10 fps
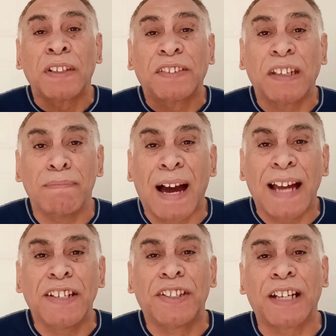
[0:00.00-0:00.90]
se
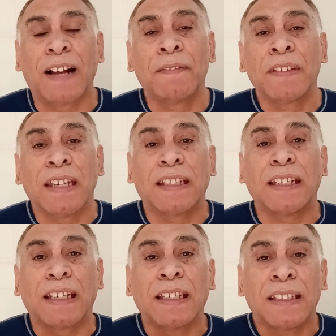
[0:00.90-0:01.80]
mancha y
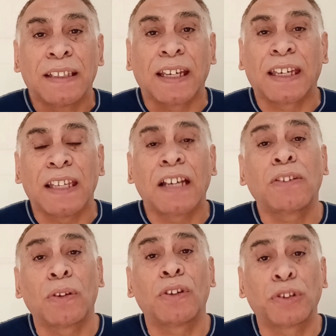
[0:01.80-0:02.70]
te, te quedas
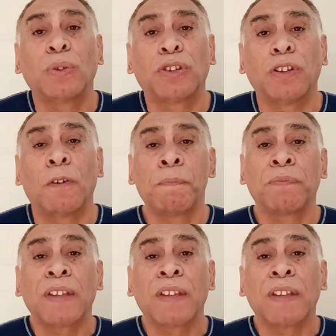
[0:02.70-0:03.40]
todo sucio.